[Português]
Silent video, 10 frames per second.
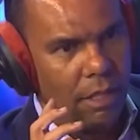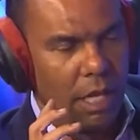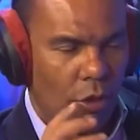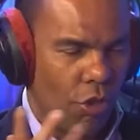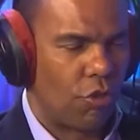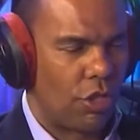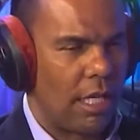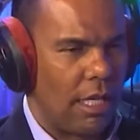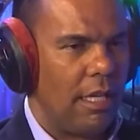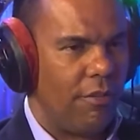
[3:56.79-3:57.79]
É lógico que hoje
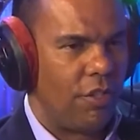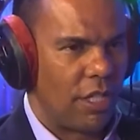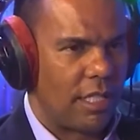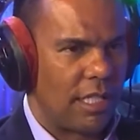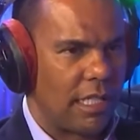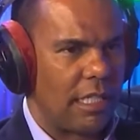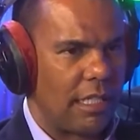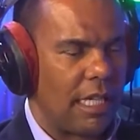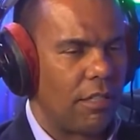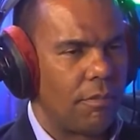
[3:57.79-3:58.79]
a vigilância
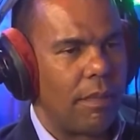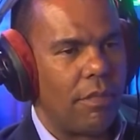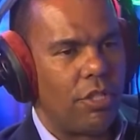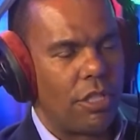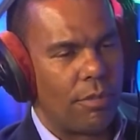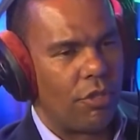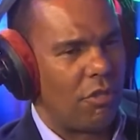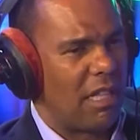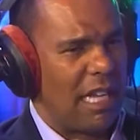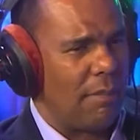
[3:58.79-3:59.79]
sanitária não permite isso, mas
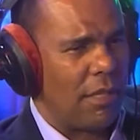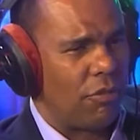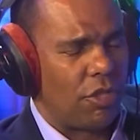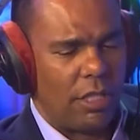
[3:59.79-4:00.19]
eu digo, é. na época não